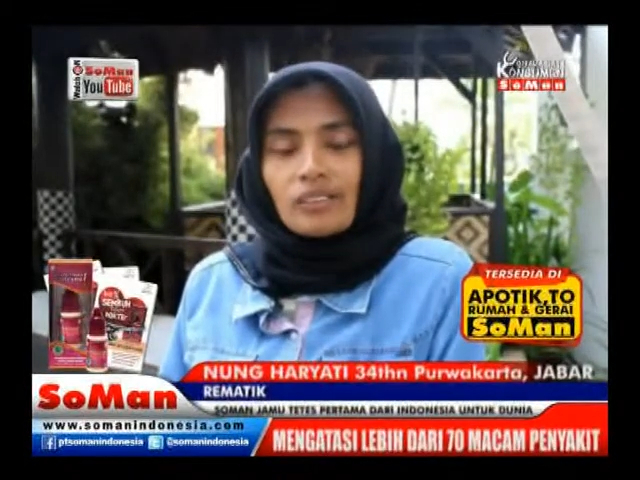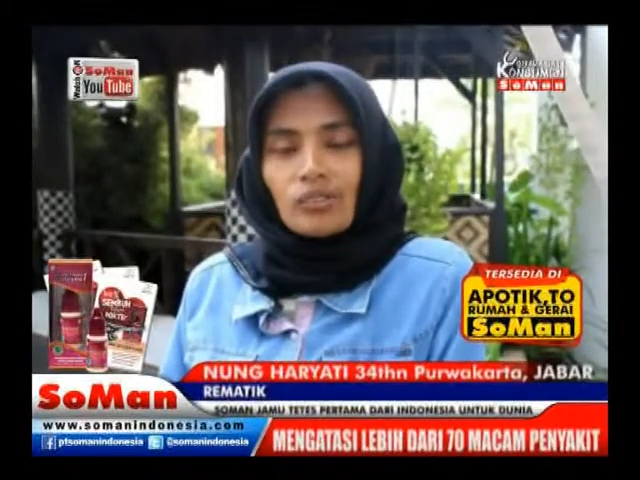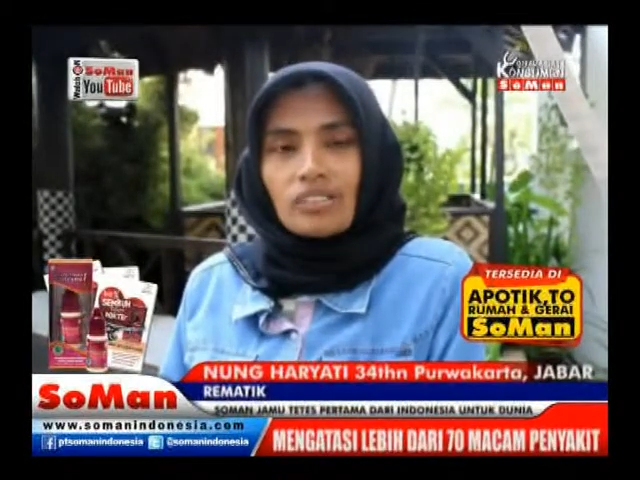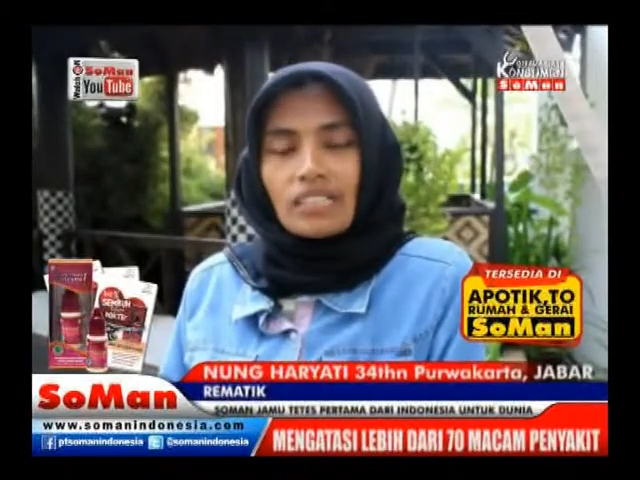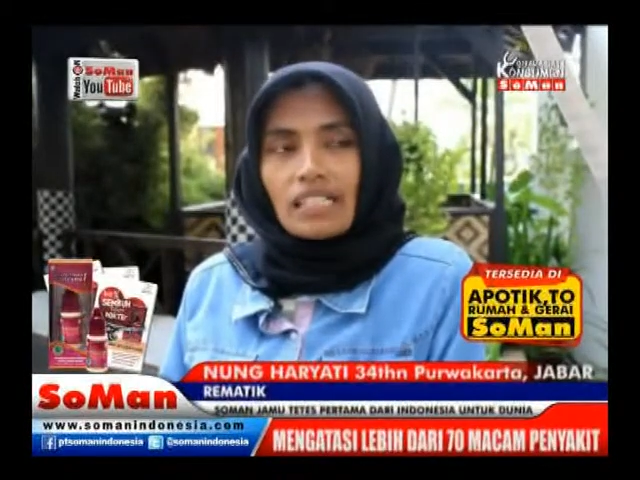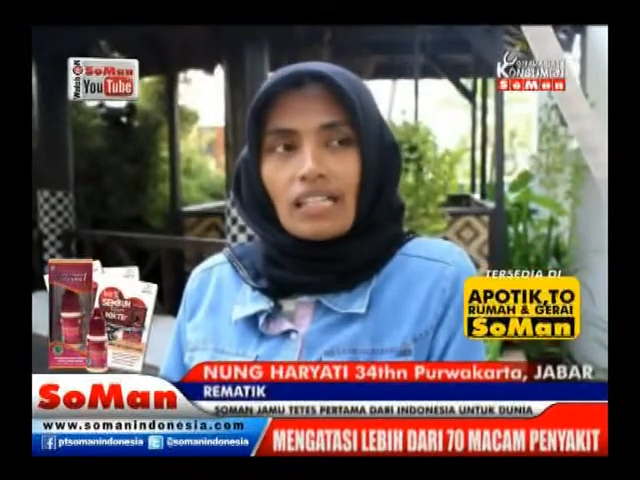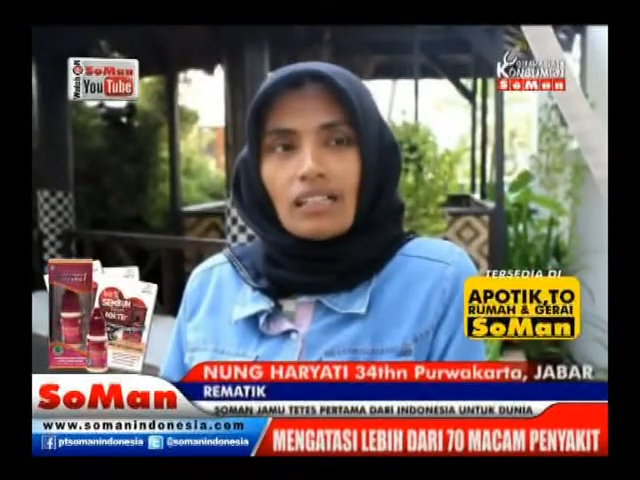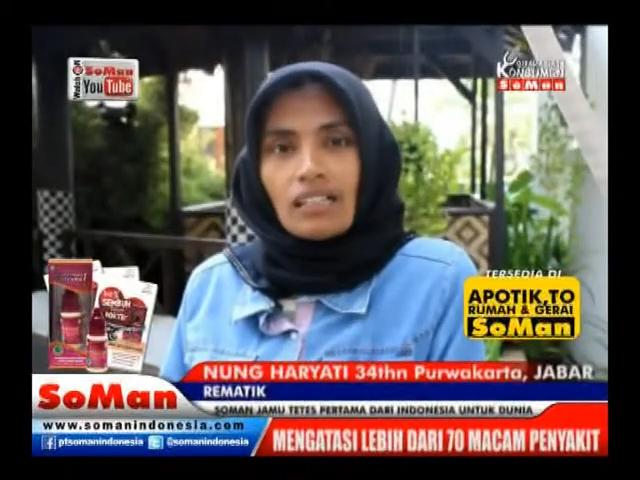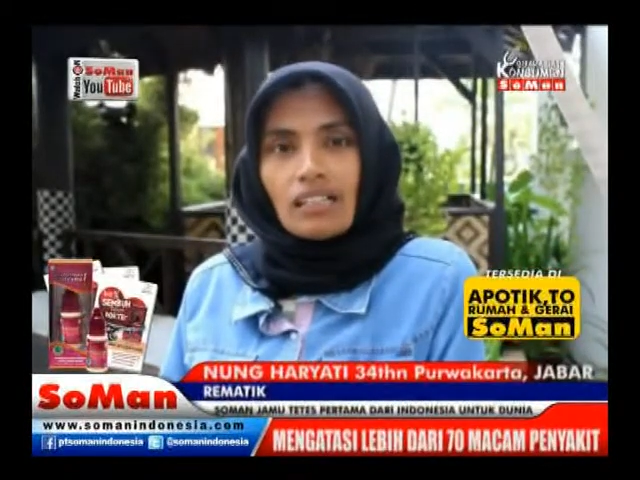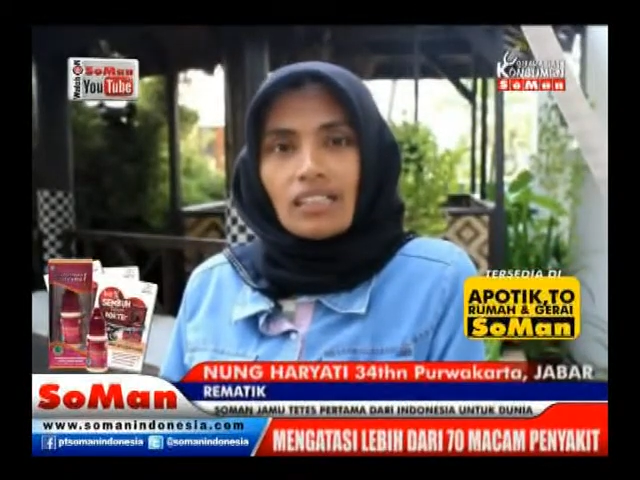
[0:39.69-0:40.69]
Dulu saya
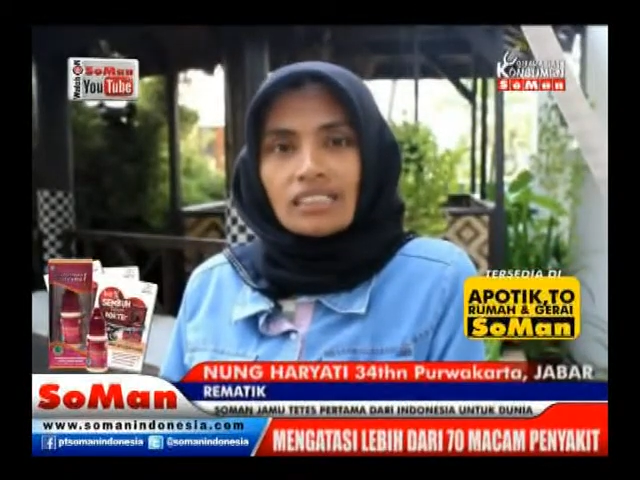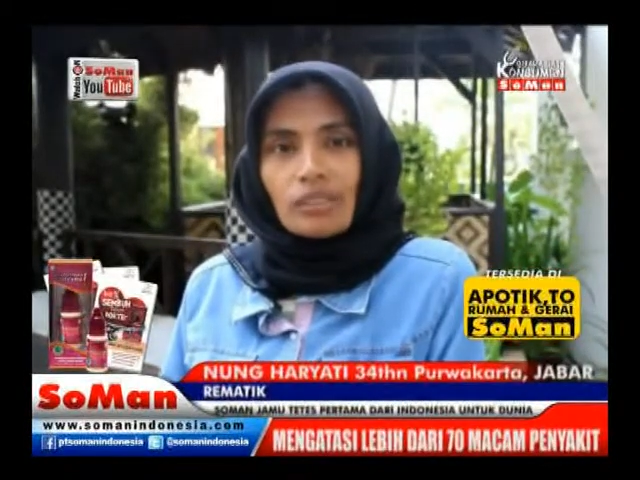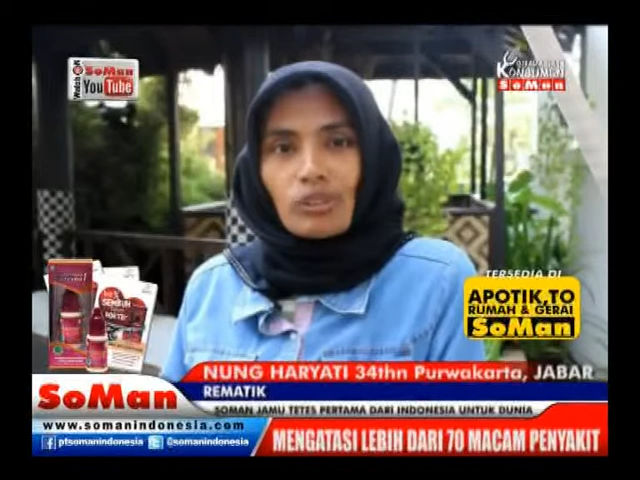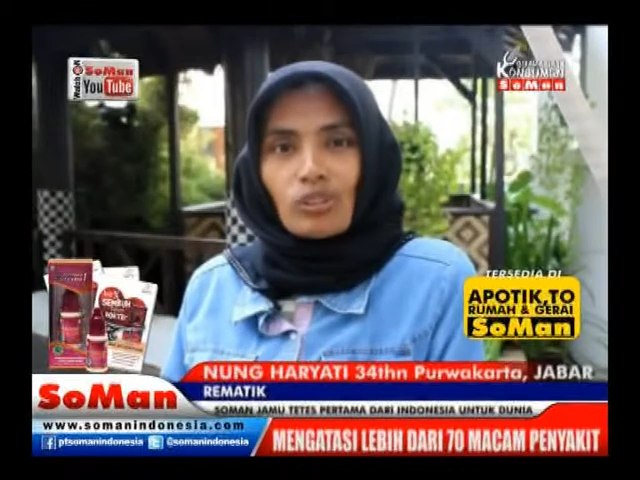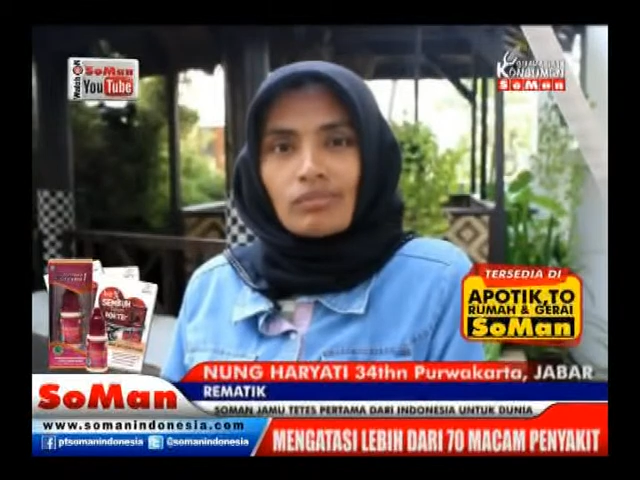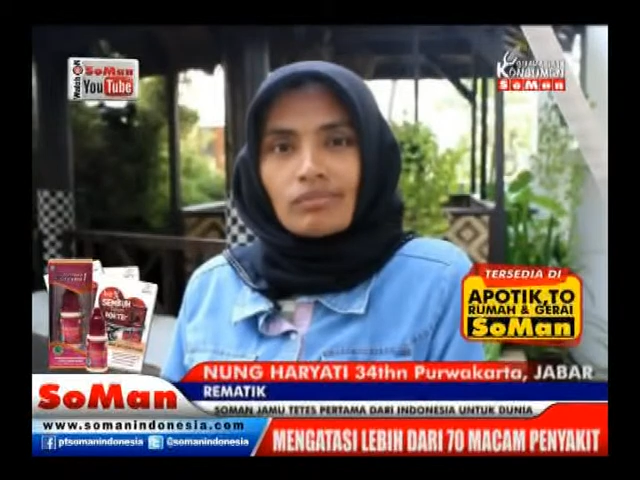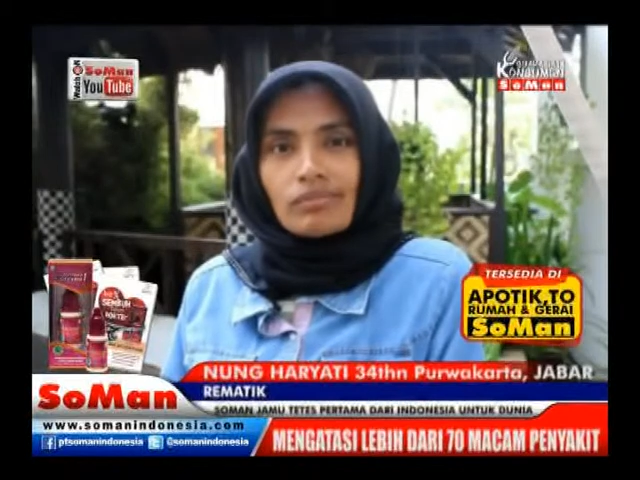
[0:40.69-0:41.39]
uh, sebelum